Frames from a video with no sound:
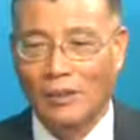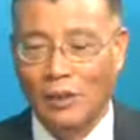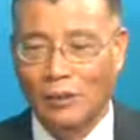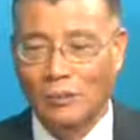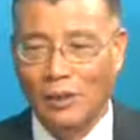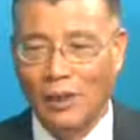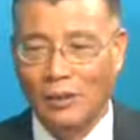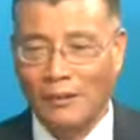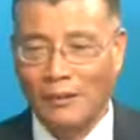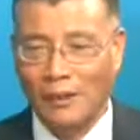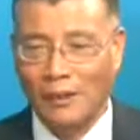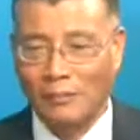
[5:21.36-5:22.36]
分来
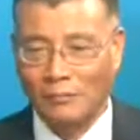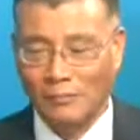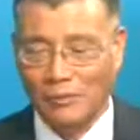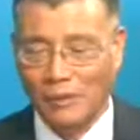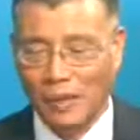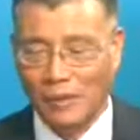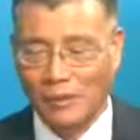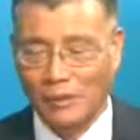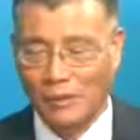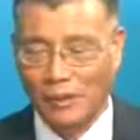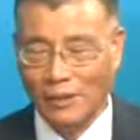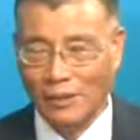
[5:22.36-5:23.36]
啊，来
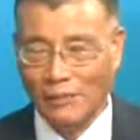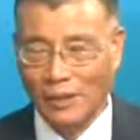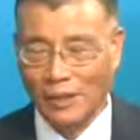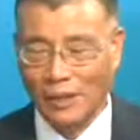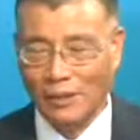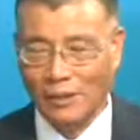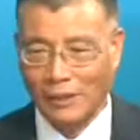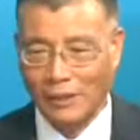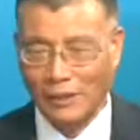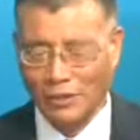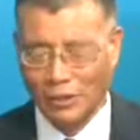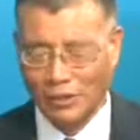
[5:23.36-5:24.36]
制造他们来
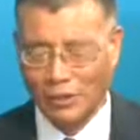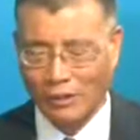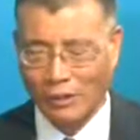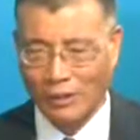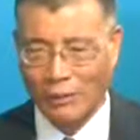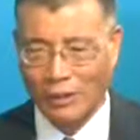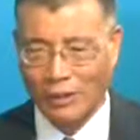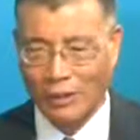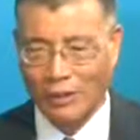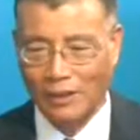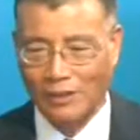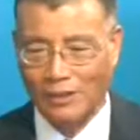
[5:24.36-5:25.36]
啊，寻找他们的那
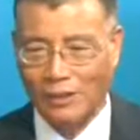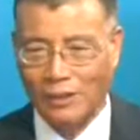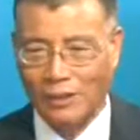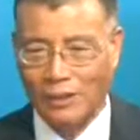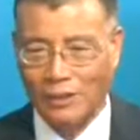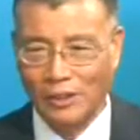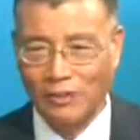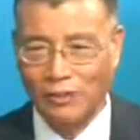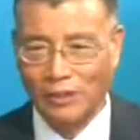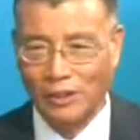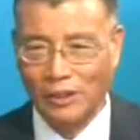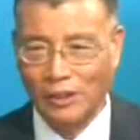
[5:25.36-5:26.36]
个资金的那个
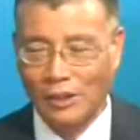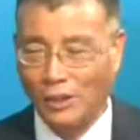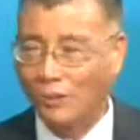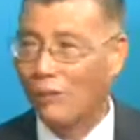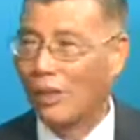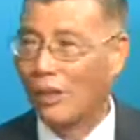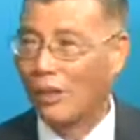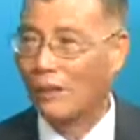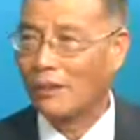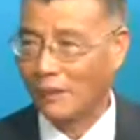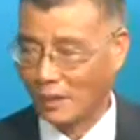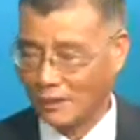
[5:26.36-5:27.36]
文件的合法。
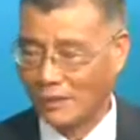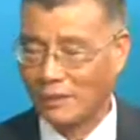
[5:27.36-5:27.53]
这样